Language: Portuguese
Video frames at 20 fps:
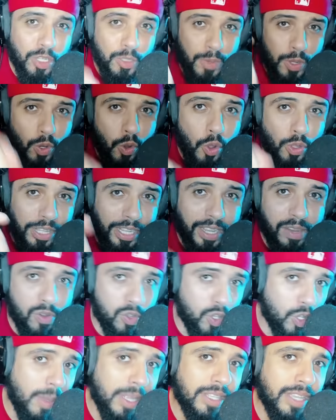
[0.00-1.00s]
me conta aqui
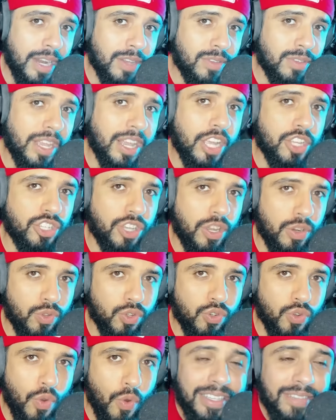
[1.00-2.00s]
nos comentários o que, que acharam do
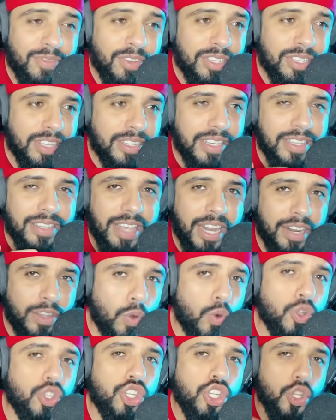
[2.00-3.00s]
jogo. Se vocês quiserem que eu
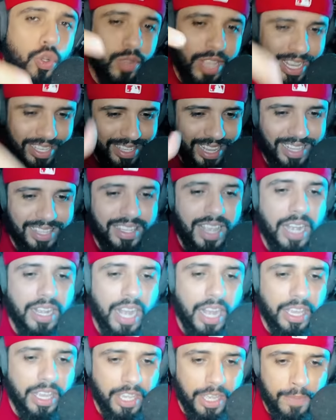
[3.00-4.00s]
continue essa saga
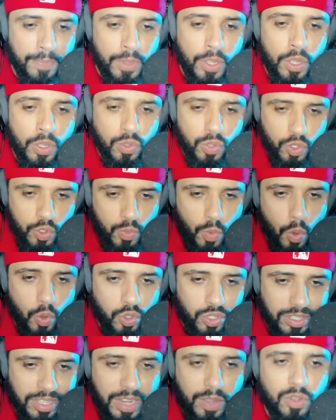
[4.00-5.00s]
aqui dos
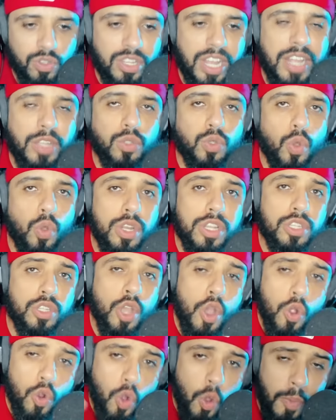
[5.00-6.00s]
monstrinhos cantores,
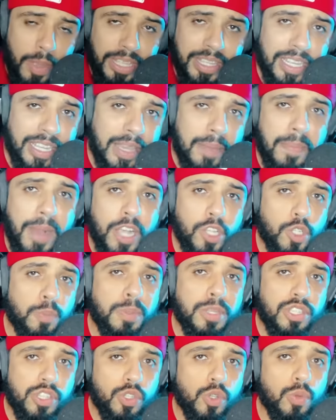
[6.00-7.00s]
comenta aqui embaixo
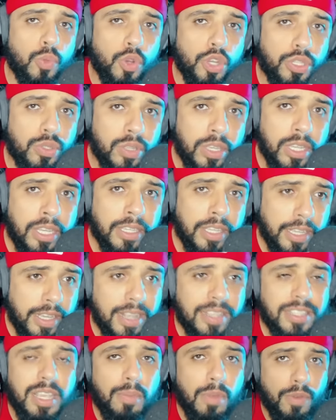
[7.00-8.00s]
pedindo muito, que
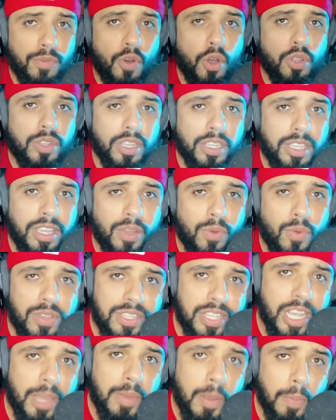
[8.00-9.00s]
quem sabe eu volto aqui com
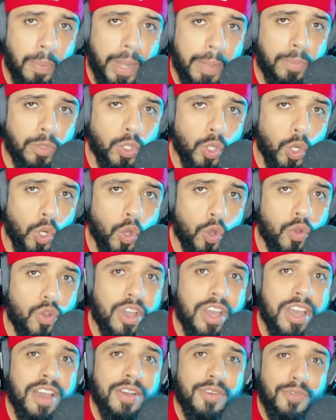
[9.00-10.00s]
esse gameplay muito
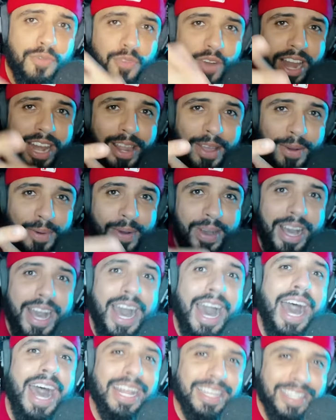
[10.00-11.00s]
louco. Valeu,
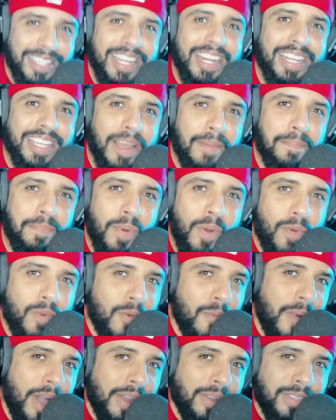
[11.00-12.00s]
até daqui a
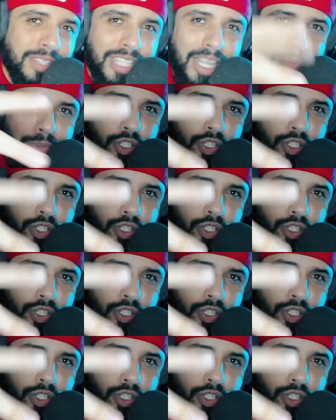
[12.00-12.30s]
pouco, mano. Tamo